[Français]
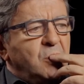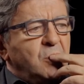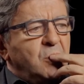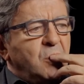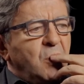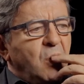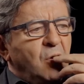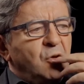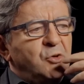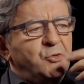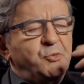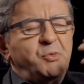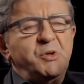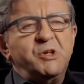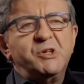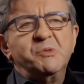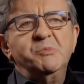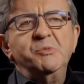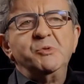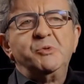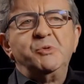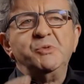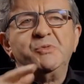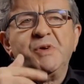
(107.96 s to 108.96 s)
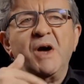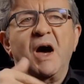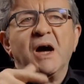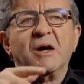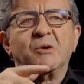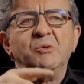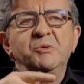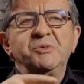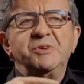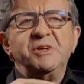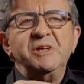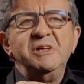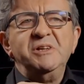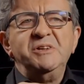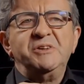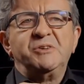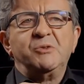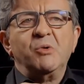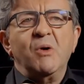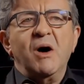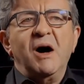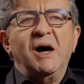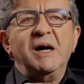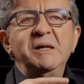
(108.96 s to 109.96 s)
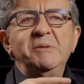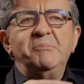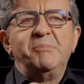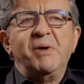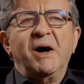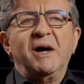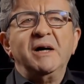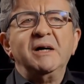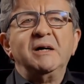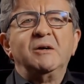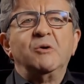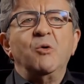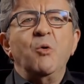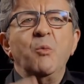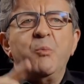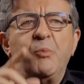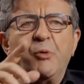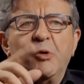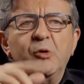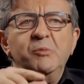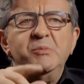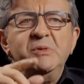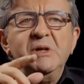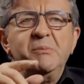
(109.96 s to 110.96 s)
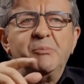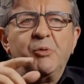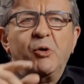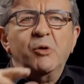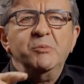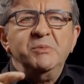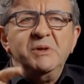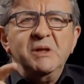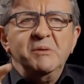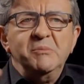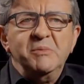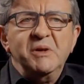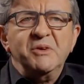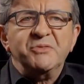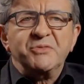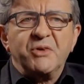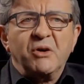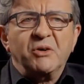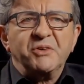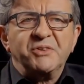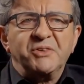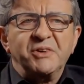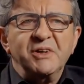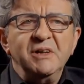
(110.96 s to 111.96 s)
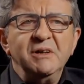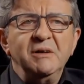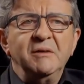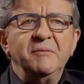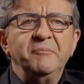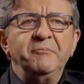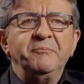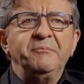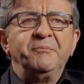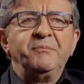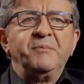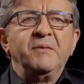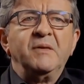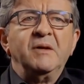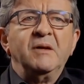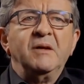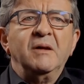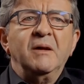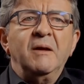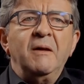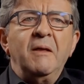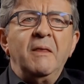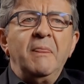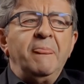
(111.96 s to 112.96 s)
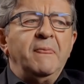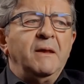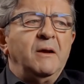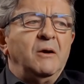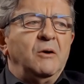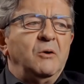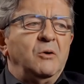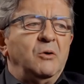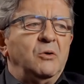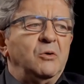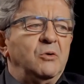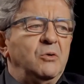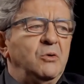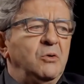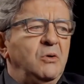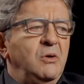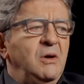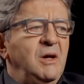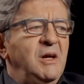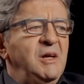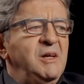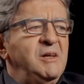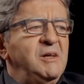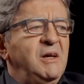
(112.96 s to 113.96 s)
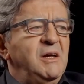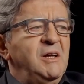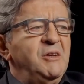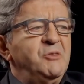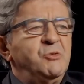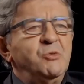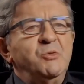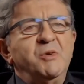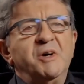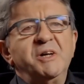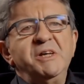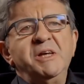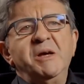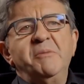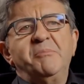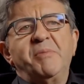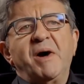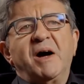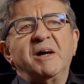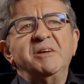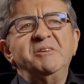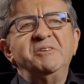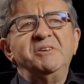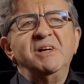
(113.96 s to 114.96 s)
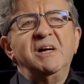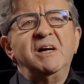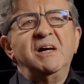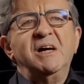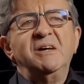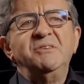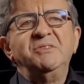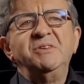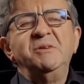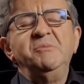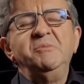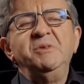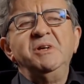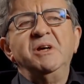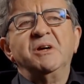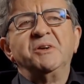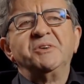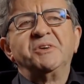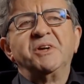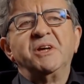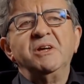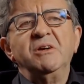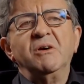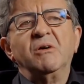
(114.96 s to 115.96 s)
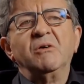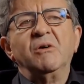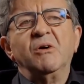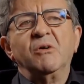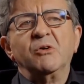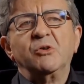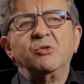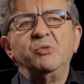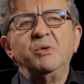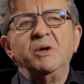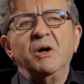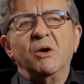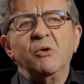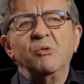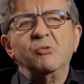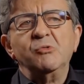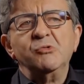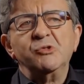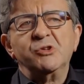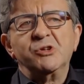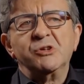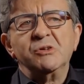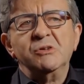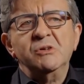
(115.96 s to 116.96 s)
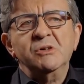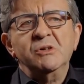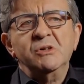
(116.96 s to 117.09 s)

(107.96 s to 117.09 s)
ensuite, je me suis fait raconter l'histoire, et il paraît qu'au 1er 1er mai français, euh, les, ouvriers parisiens avaient mis un triangle en cuir rouge.